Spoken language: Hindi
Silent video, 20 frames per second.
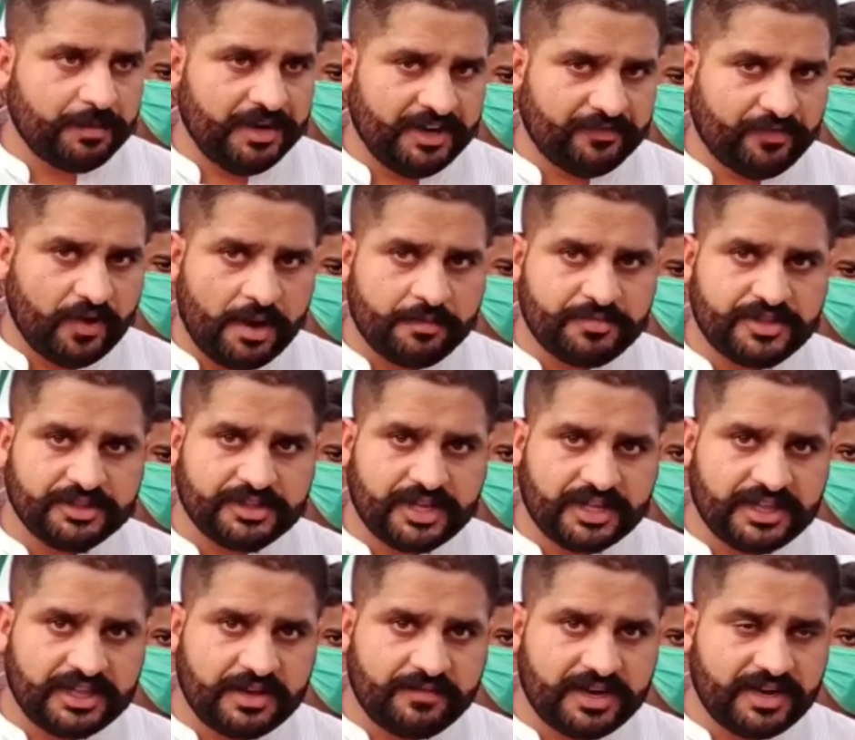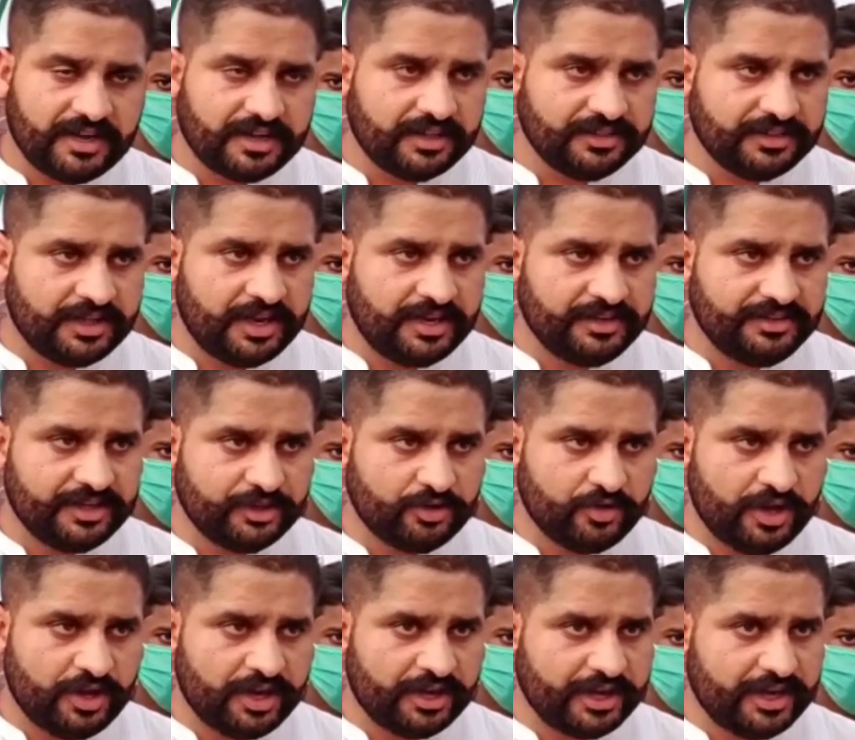प्लेटफार्म से तानलेवाला के अंदर ये
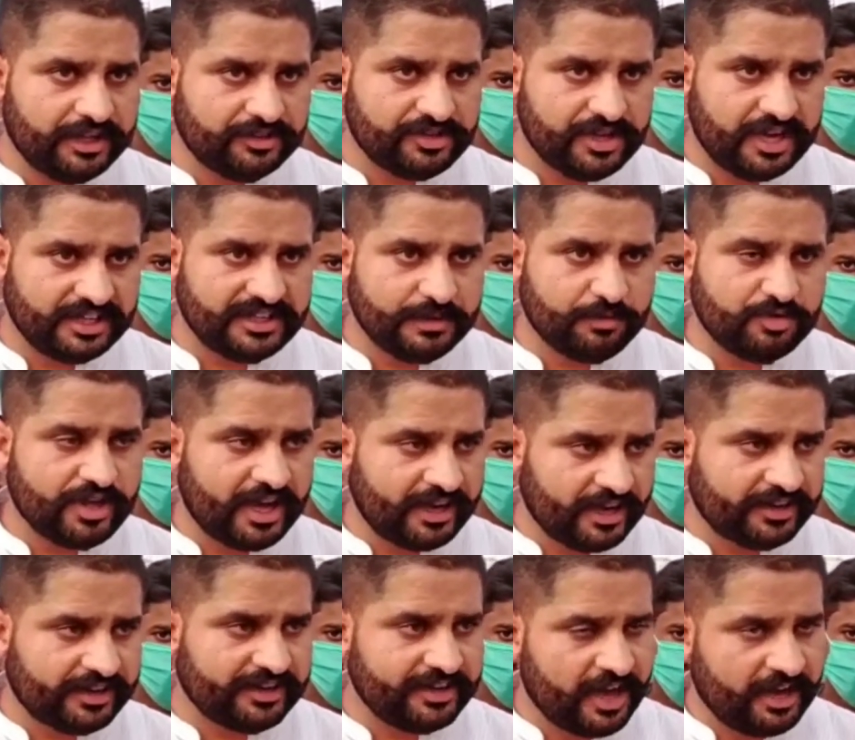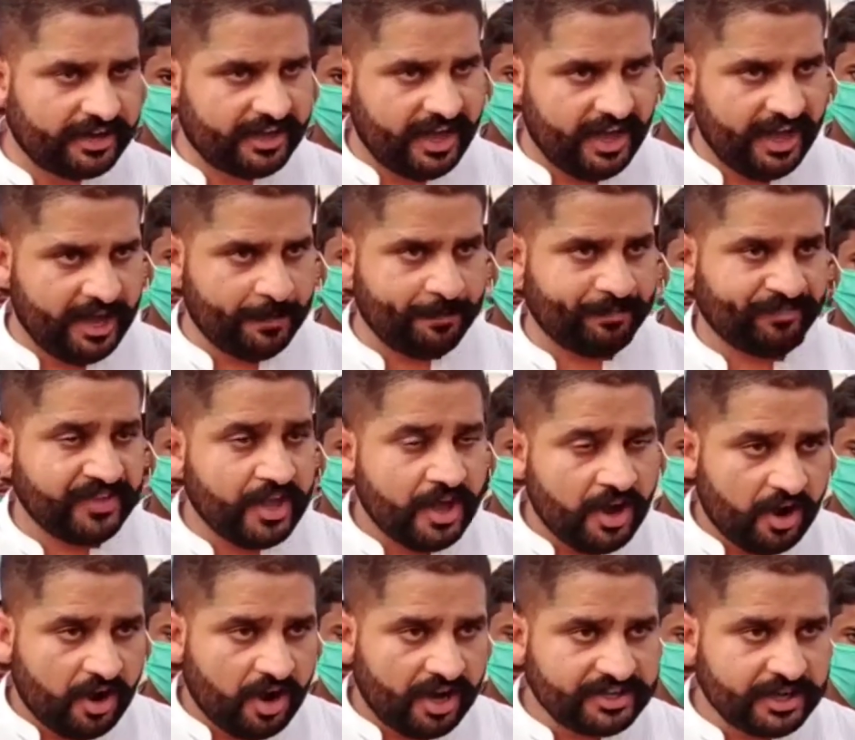जो एक एहतियाजी मुजाहरा किया गया है
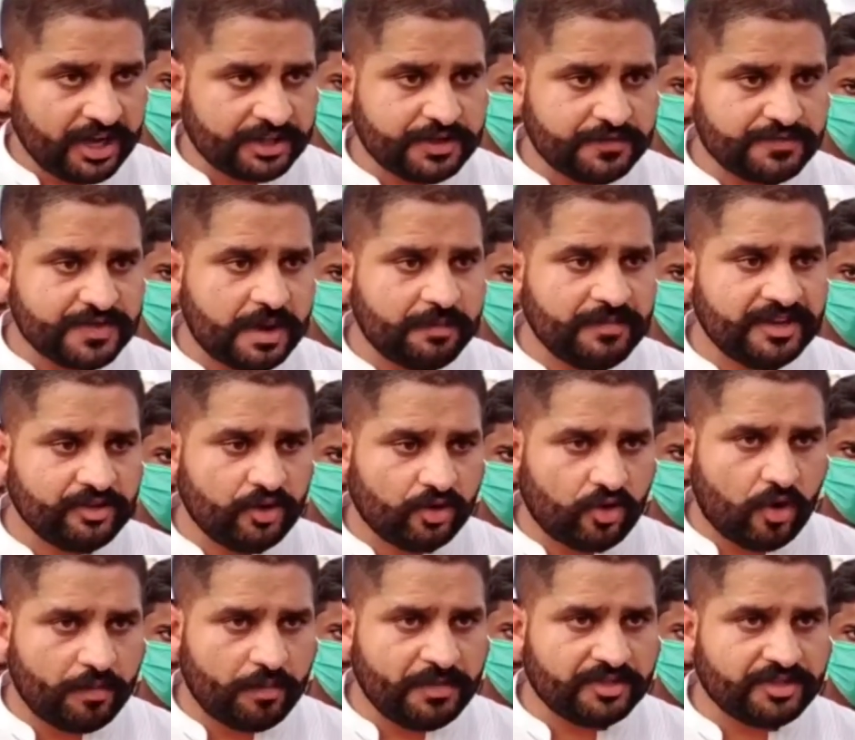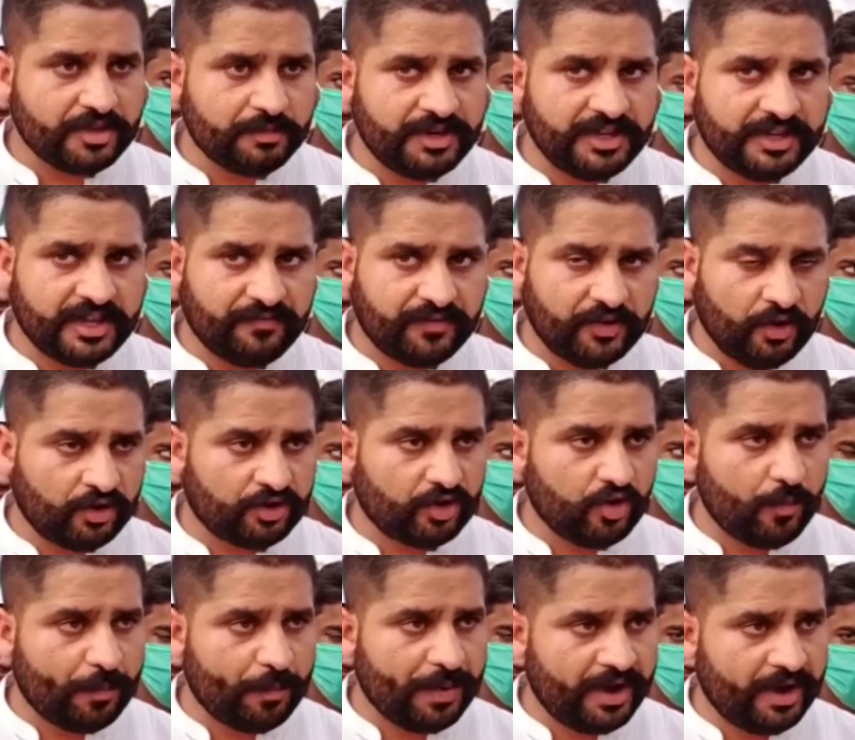ख्वाजा आसिफ साहब ने जो कौमी असम्बली के फ्लोर
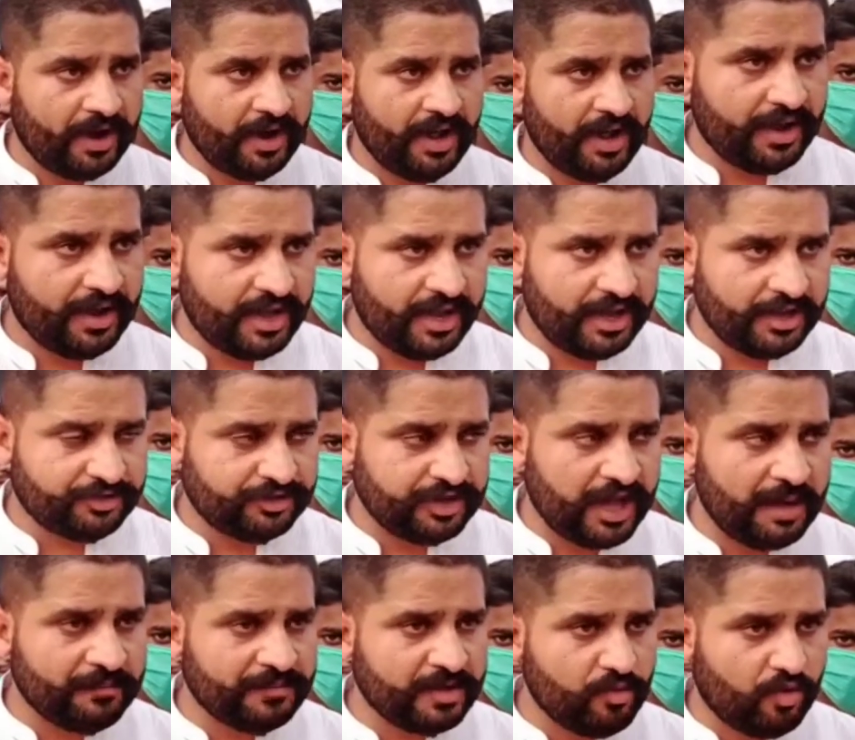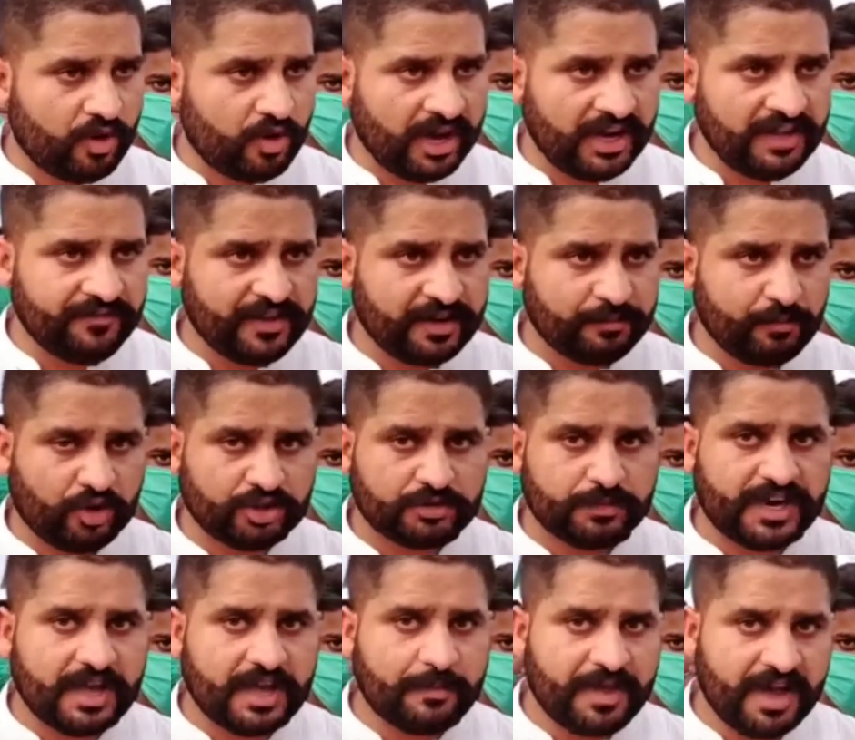के ऊपर इस्लाम के मुखालिफ एक बहुत
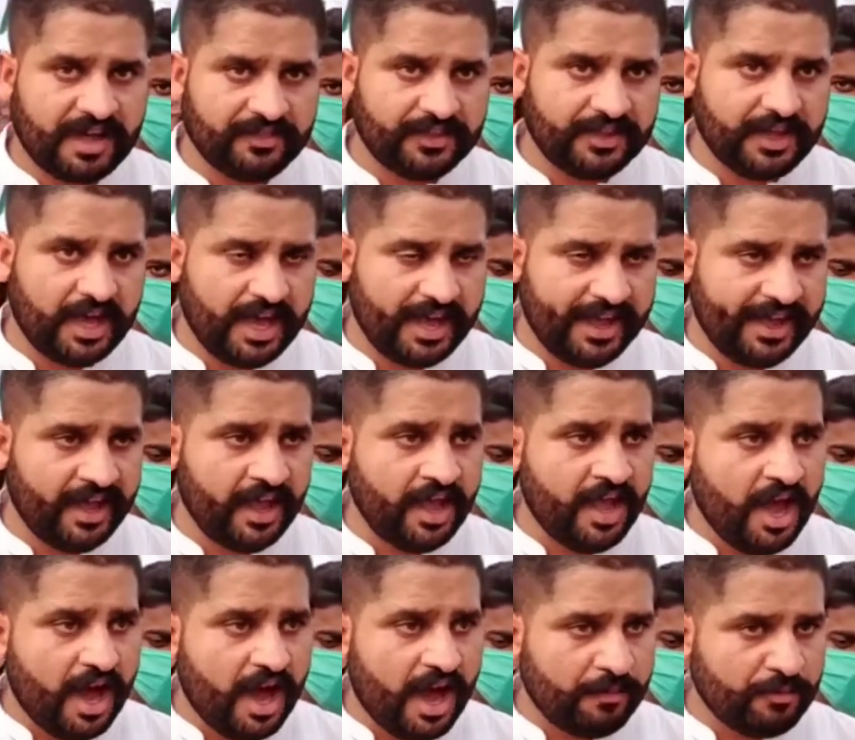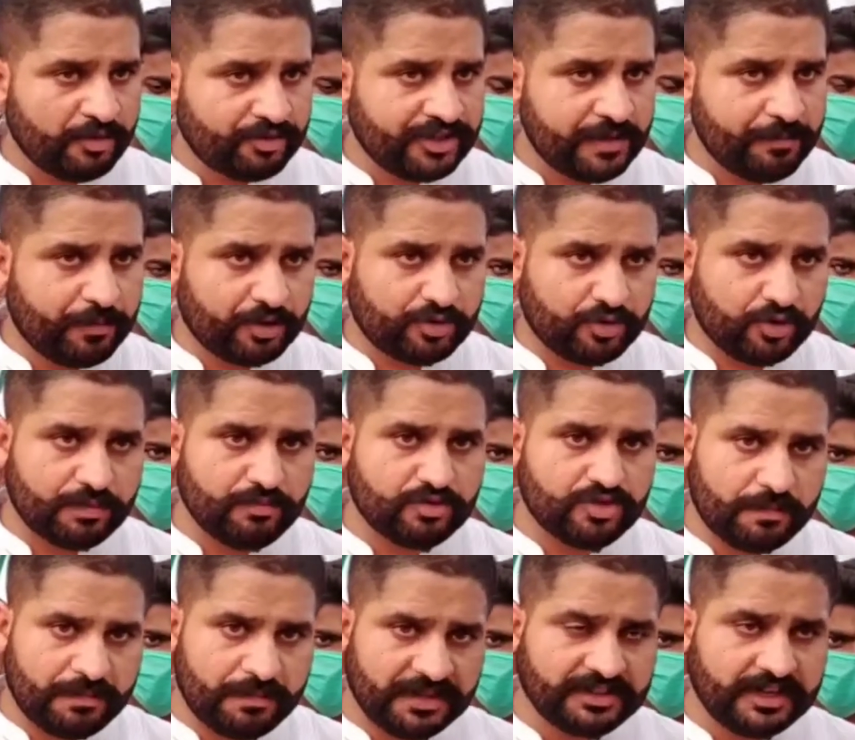बड़ा बयान दिया है हम उसकी पुरजोर
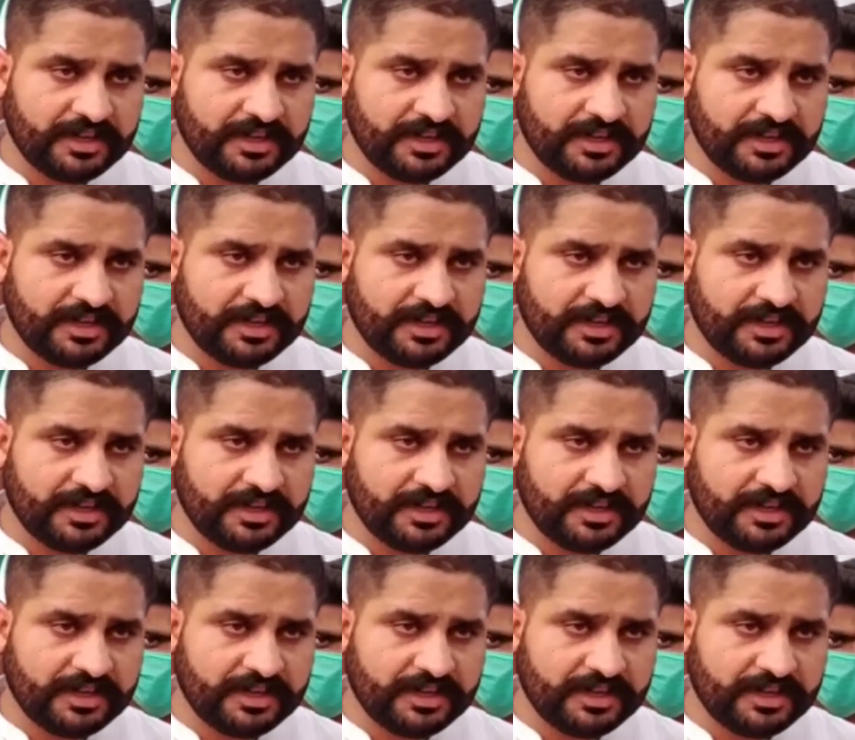मजम्मत